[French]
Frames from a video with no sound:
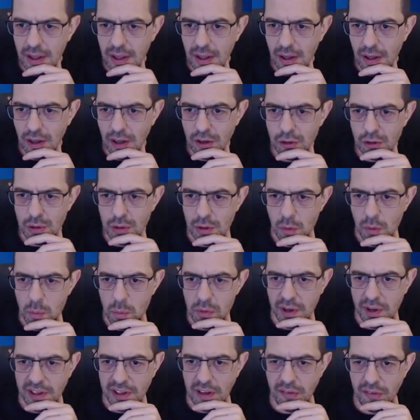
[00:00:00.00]
Ensuite, vous
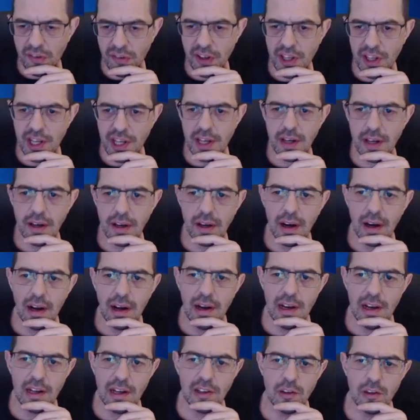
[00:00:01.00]
pouvez définir
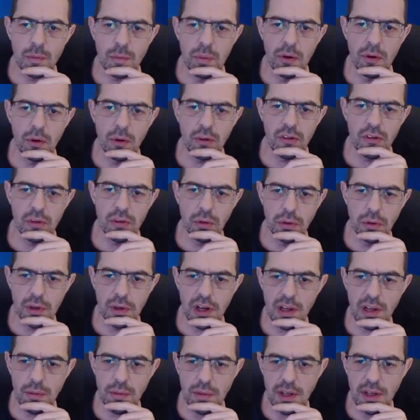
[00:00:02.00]
l'explosion de
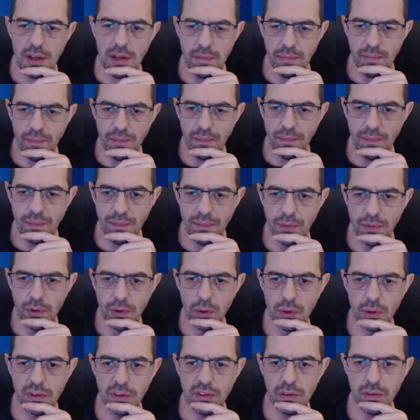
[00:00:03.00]
l'ennemi.
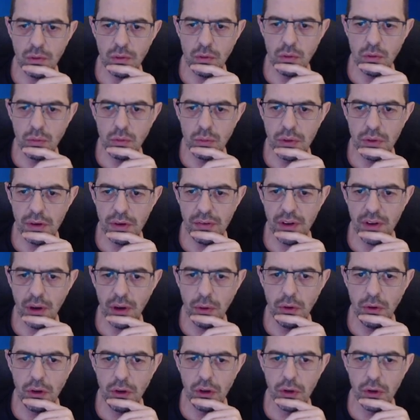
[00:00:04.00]
Donc, vous pouvez faire
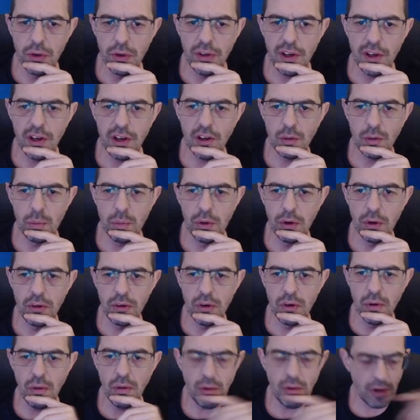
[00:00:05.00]
une 2D
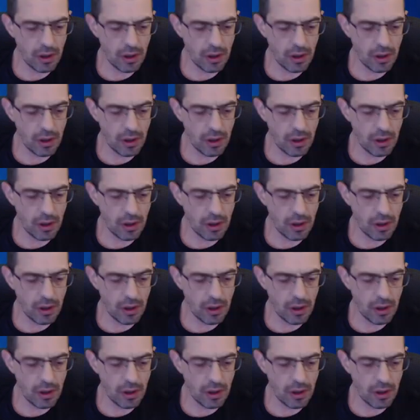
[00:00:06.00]
explosion.